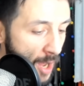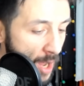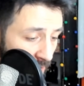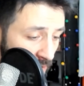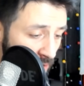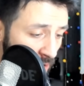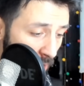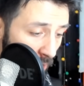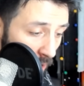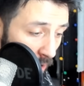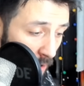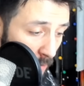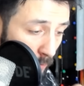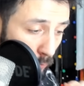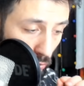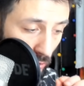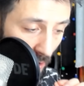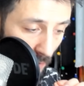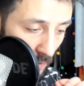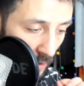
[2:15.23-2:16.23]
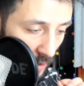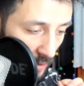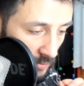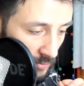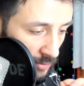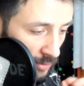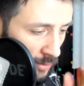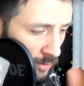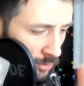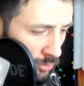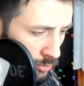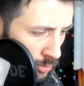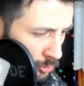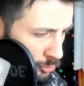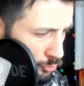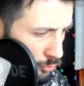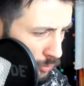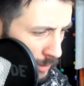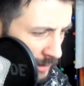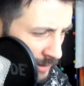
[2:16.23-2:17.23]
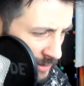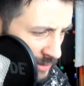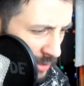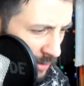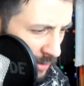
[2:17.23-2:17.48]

Harika. Ha bu da vardı. Sürekli